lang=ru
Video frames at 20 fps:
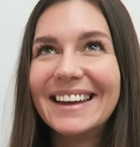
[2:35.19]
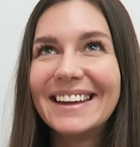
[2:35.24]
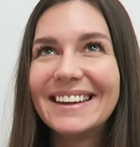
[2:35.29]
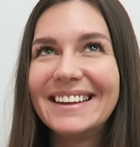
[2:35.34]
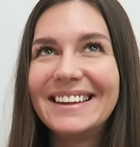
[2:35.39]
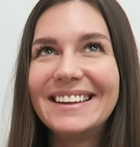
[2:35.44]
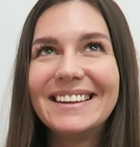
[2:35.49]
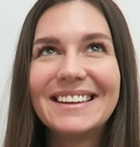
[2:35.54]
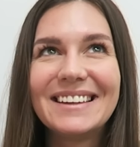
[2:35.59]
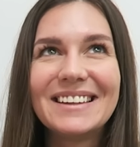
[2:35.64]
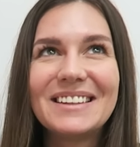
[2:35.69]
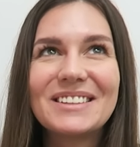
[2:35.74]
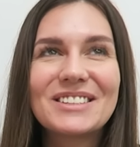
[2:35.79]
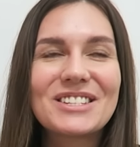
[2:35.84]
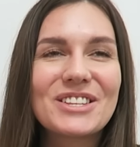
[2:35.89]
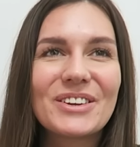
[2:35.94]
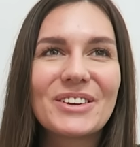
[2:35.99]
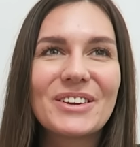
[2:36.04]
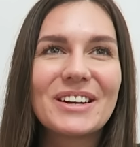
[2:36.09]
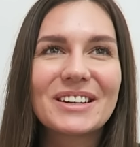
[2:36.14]
или
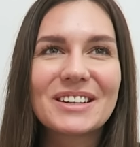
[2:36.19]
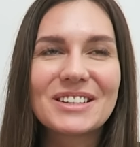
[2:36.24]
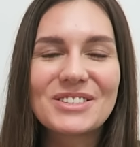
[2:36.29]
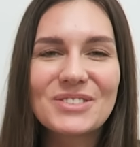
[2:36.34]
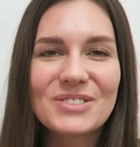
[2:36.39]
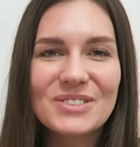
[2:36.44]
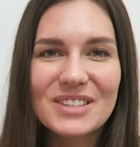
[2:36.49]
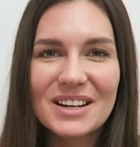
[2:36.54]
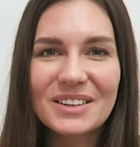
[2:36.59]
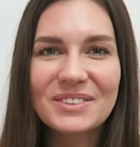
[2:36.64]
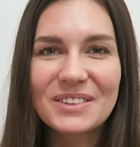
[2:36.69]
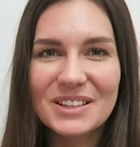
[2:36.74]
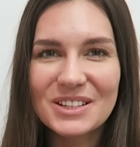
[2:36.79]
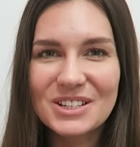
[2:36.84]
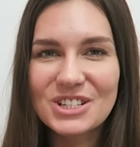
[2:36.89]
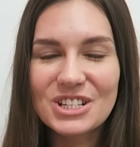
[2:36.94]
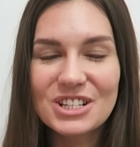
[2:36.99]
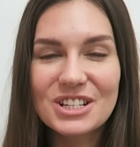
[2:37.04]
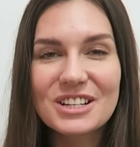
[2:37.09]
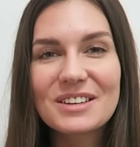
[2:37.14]
что я хочу завтра
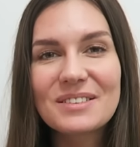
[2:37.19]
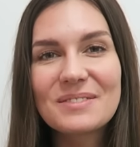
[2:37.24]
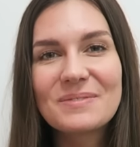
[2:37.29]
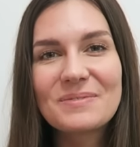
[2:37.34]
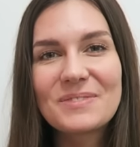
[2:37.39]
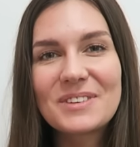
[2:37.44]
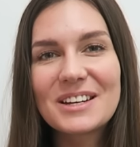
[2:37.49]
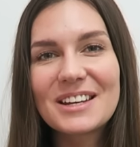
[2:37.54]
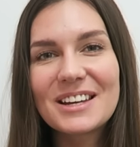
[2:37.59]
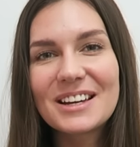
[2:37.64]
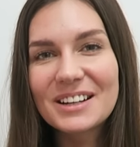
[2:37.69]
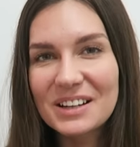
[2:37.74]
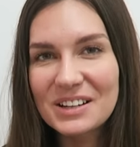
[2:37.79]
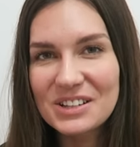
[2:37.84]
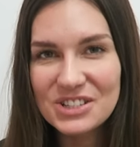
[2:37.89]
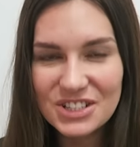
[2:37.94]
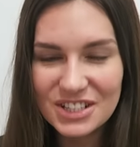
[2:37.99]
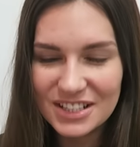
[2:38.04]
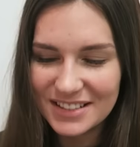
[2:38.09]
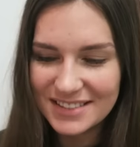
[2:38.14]
же
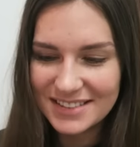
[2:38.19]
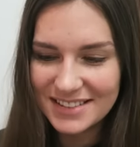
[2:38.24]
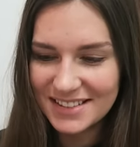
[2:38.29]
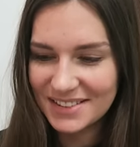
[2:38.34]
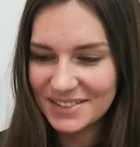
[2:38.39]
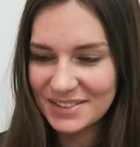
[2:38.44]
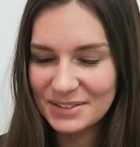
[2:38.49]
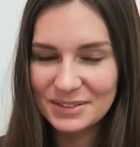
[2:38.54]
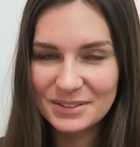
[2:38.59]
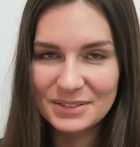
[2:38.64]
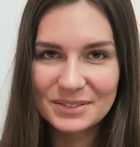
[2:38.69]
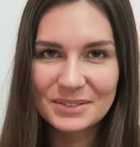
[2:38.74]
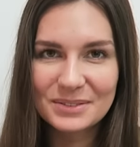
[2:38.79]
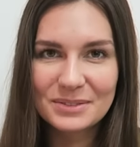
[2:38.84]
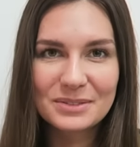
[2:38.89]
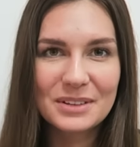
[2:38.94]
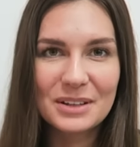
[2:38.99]
переехать жить э,